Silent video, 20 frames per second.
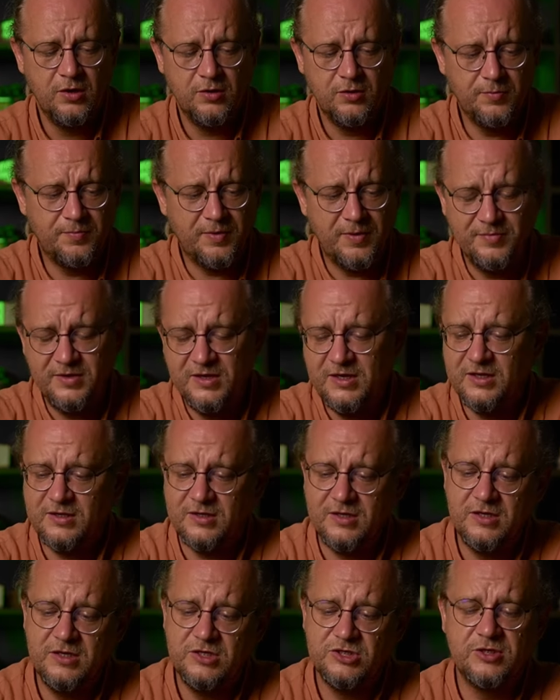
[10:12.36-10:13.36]
но по мне
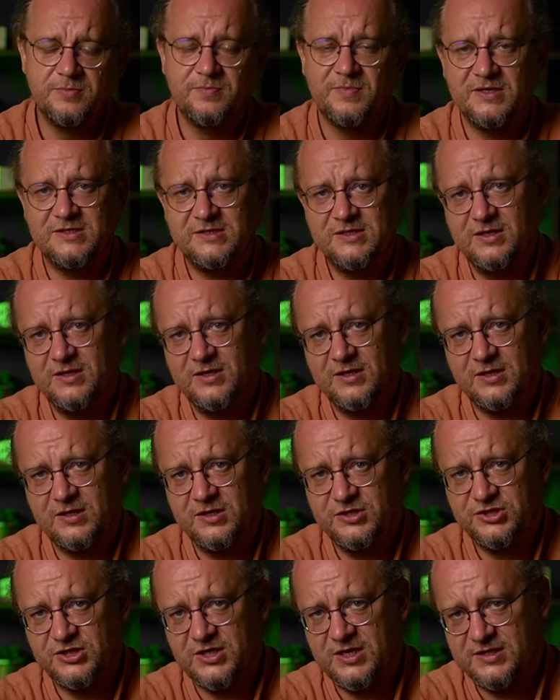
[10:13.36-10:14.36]
это не шибко сильно
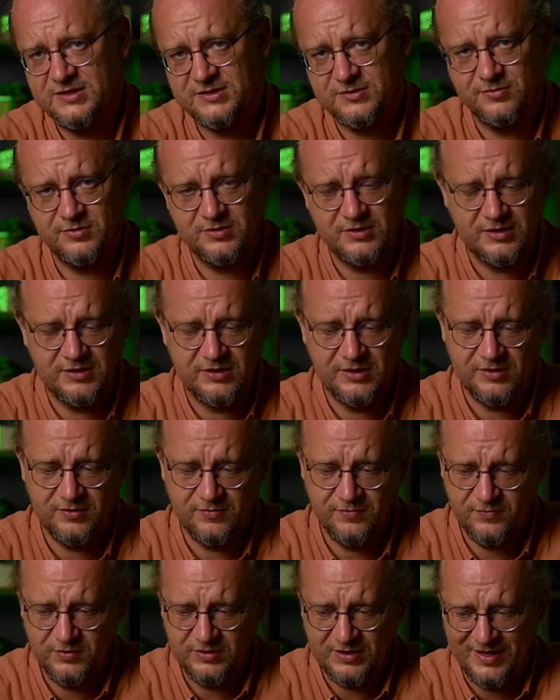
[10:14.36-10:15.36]
отличается вот от
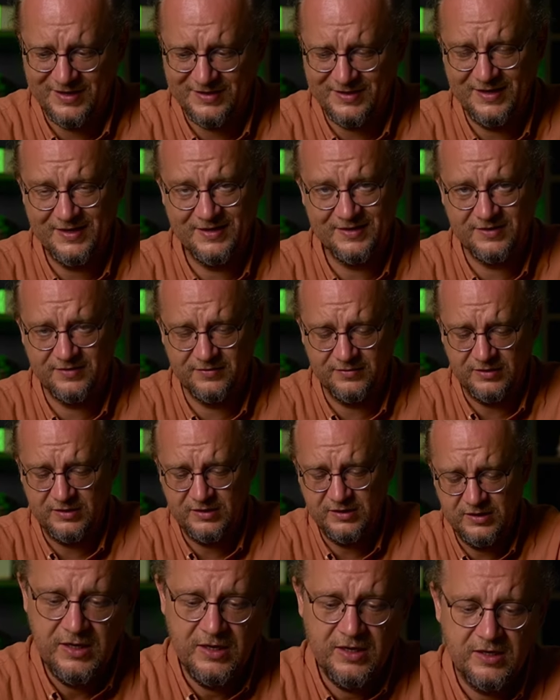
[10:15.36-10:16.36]
этого. Вот от этого.
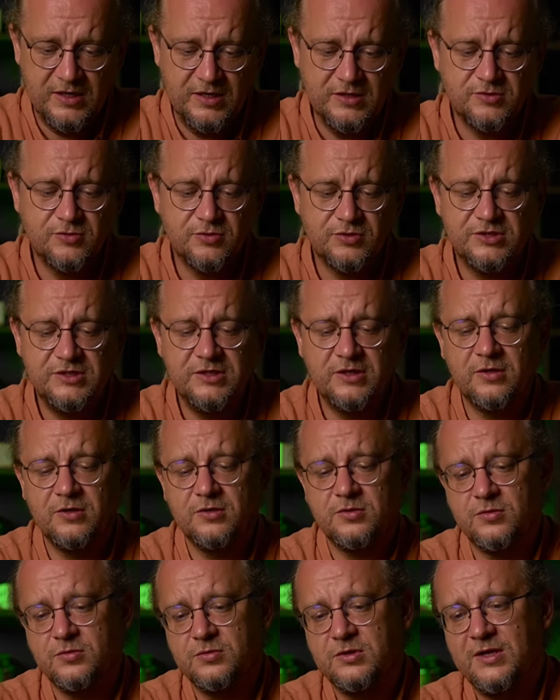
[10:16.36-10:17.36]
Если уж
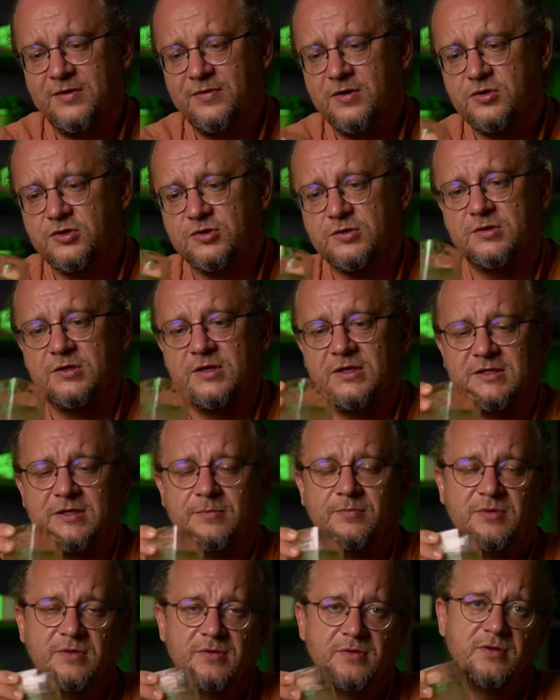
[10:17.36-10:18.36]
делать, то давай уж хотя
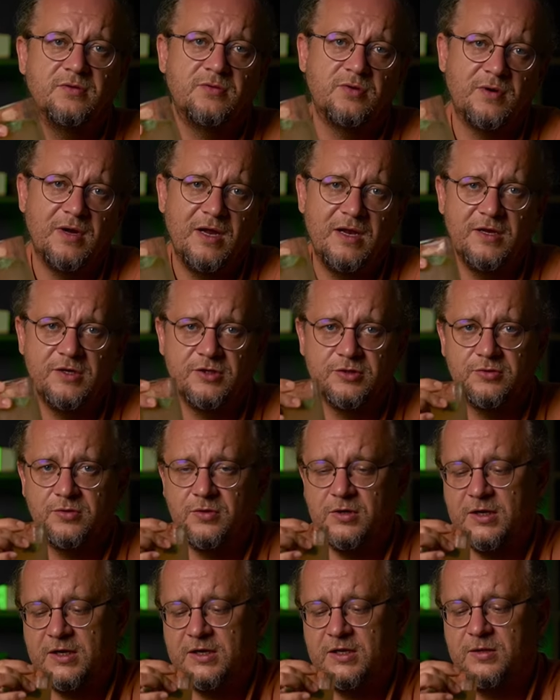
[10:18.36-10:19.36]
бы натуральные, что
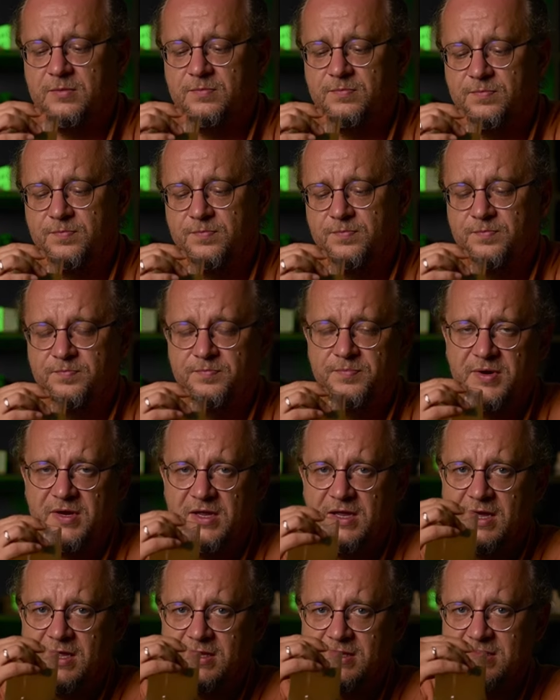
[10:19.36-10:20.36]
ли. Они а
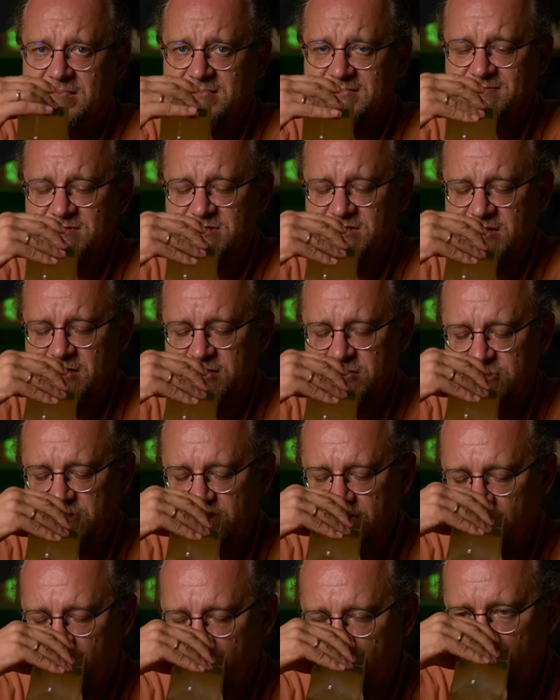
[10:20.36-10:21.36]
приятные,
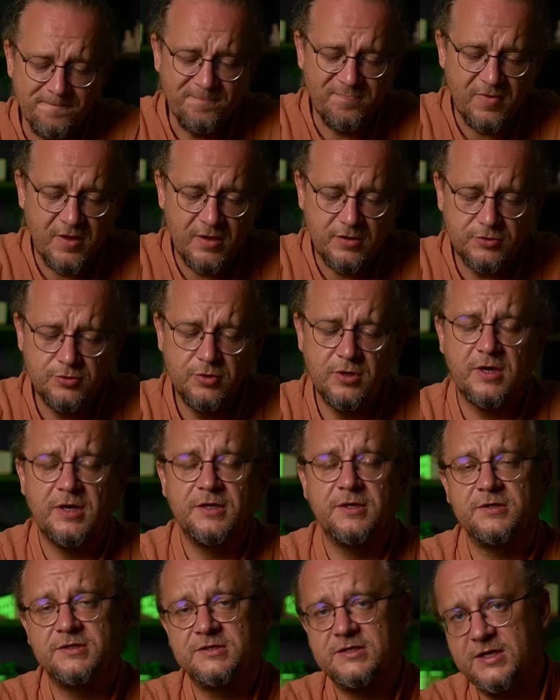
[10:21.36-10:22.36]
освежающие. Что я
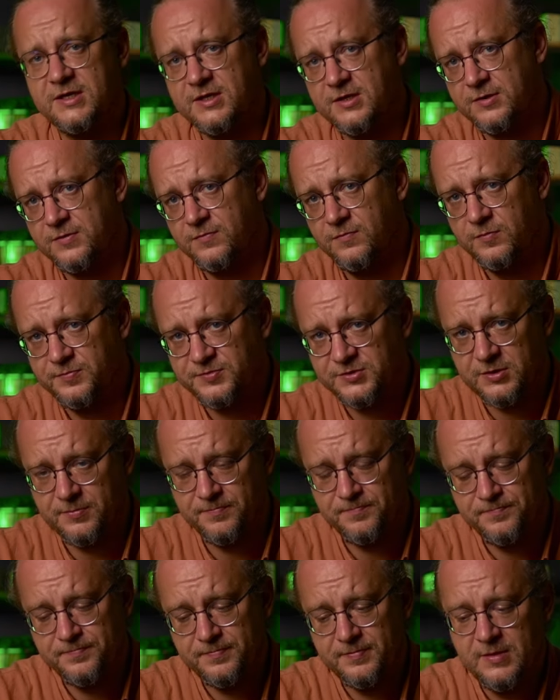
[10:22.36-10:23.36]
хотел сказать этим
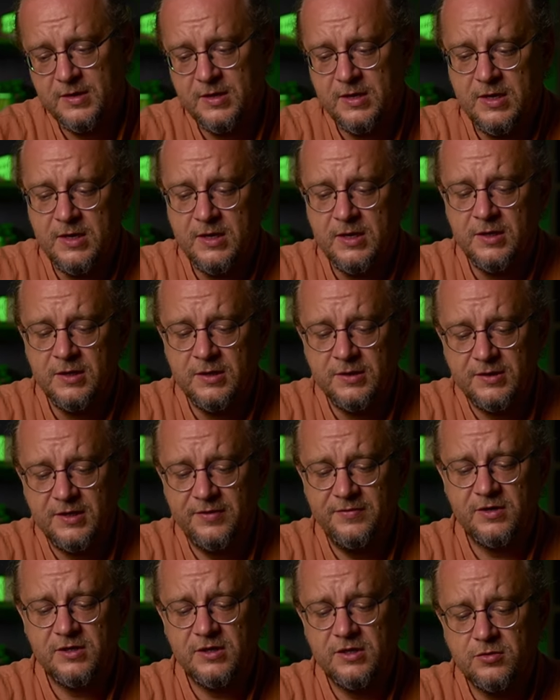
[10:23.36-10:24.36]
выпуском?
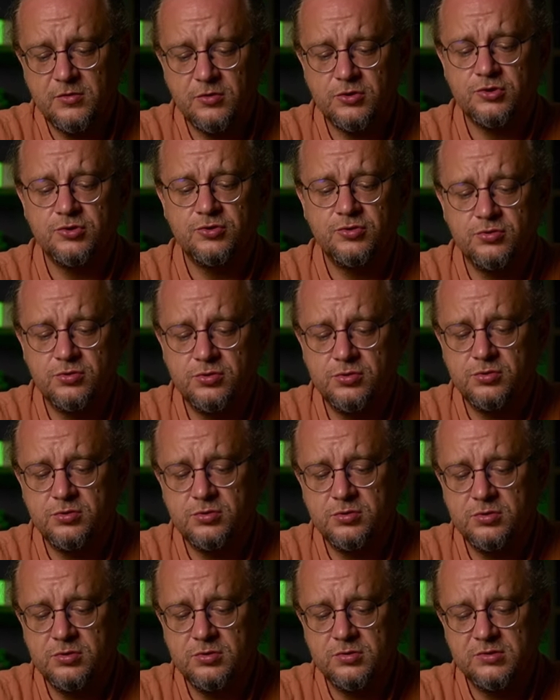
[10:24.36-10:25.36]
Наверное, то,
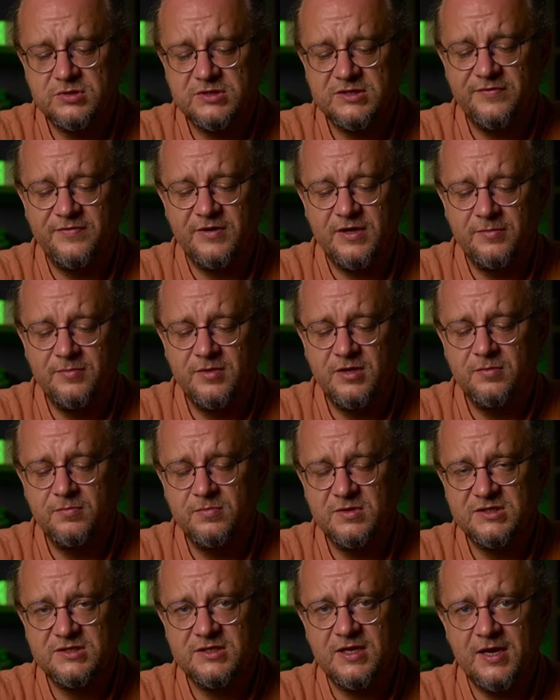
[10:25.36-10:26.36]
что со временем
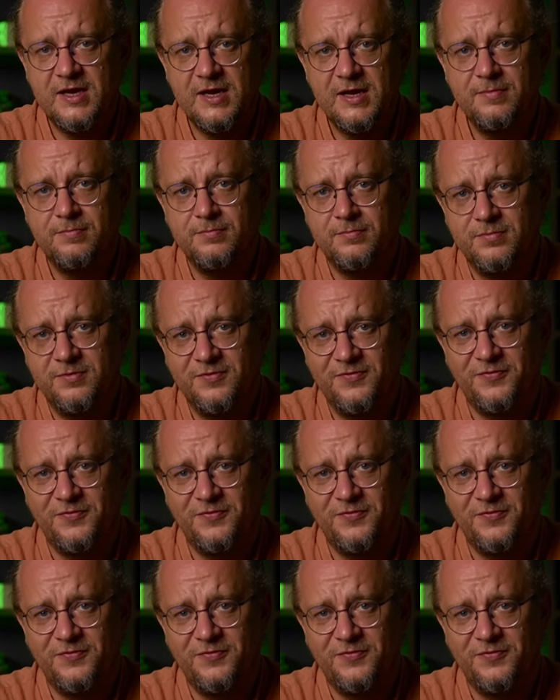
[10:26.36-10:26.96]
мы стареем,